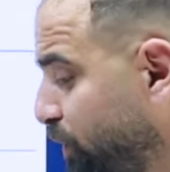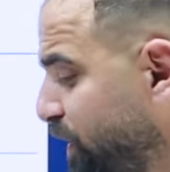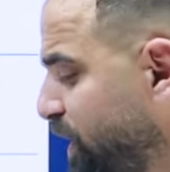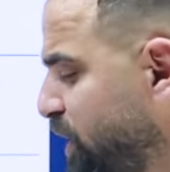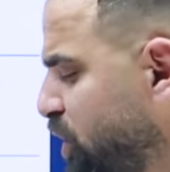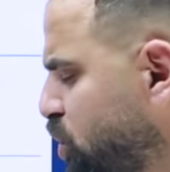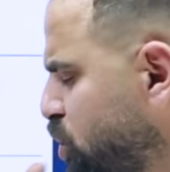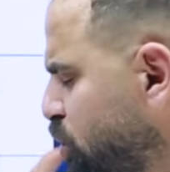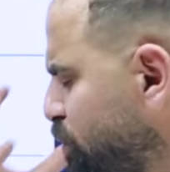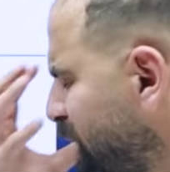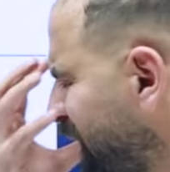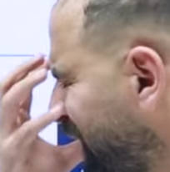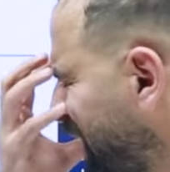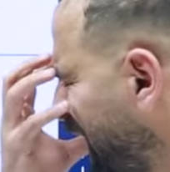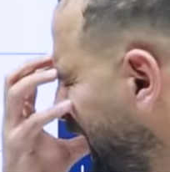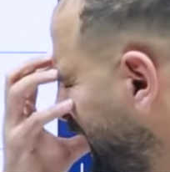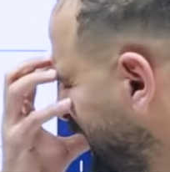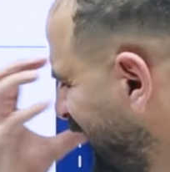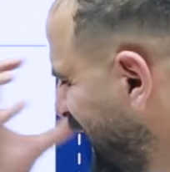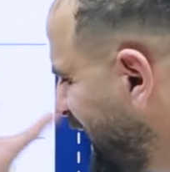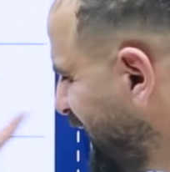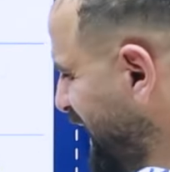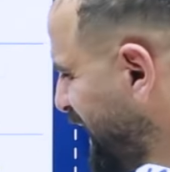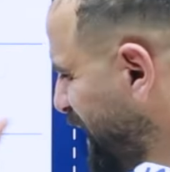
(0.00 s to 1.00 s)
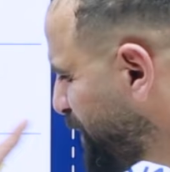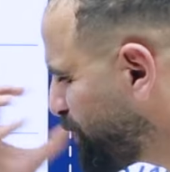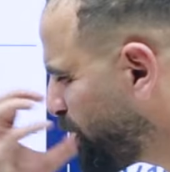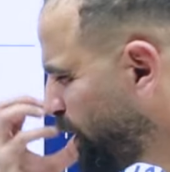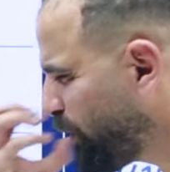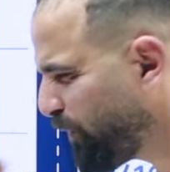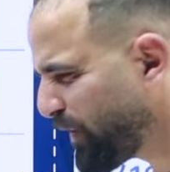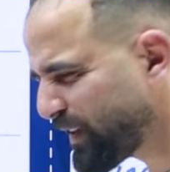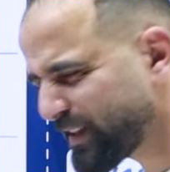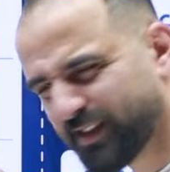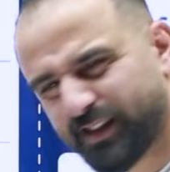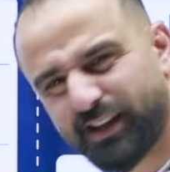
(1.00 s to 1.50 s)
فيه شو ما كان عليك من
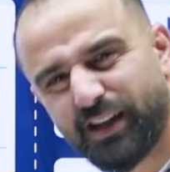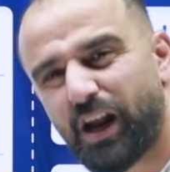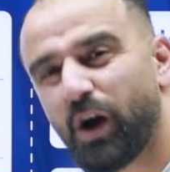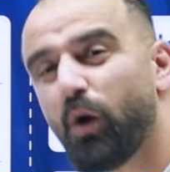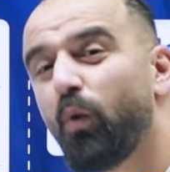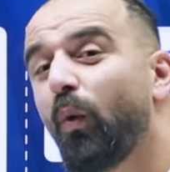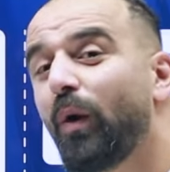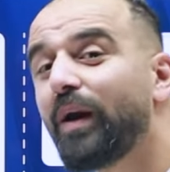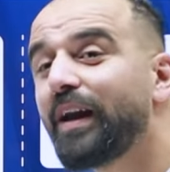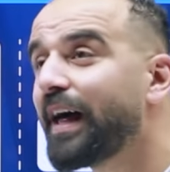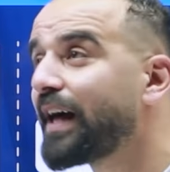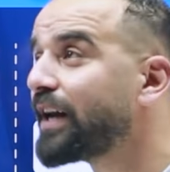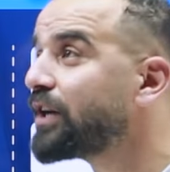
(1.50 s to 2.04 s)
الفصل الاول